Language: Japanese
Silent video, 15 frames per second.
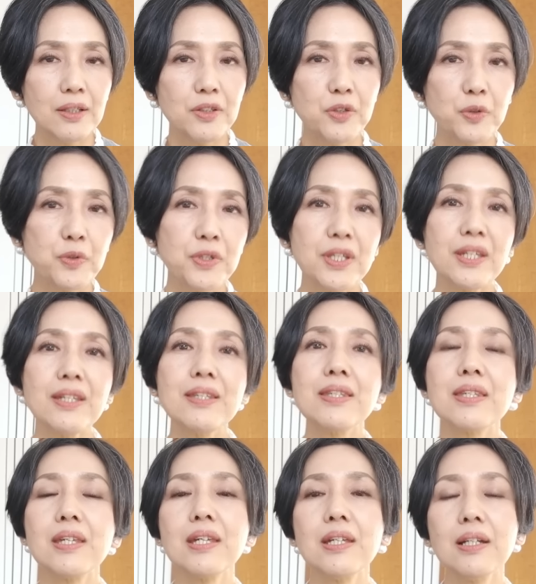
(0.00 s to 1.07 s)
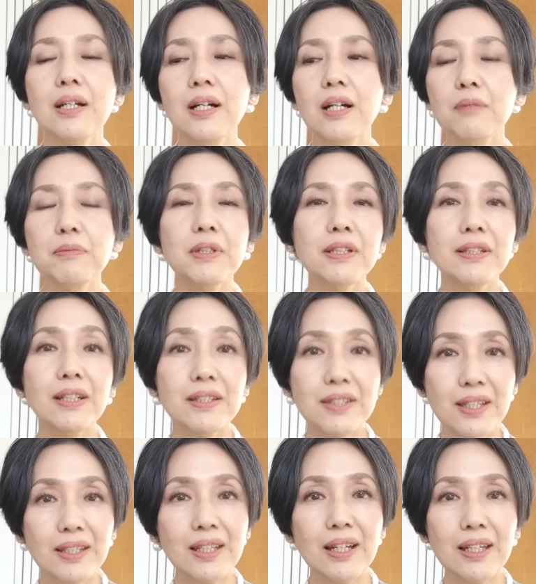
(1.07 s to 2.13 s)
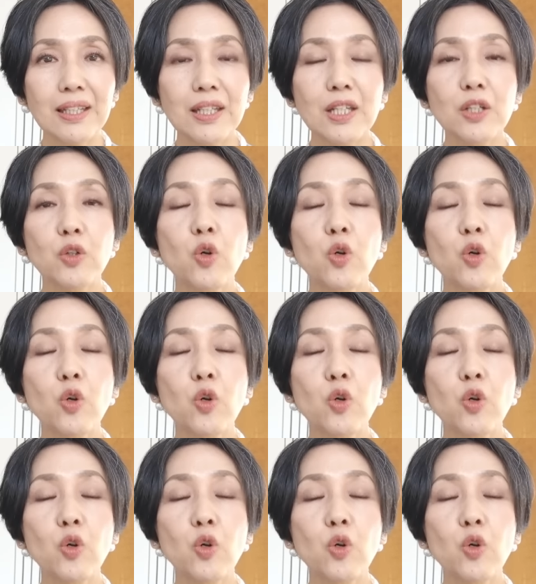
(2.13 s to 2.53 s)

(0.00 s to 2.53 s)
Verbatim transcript: 女性性があまり出せない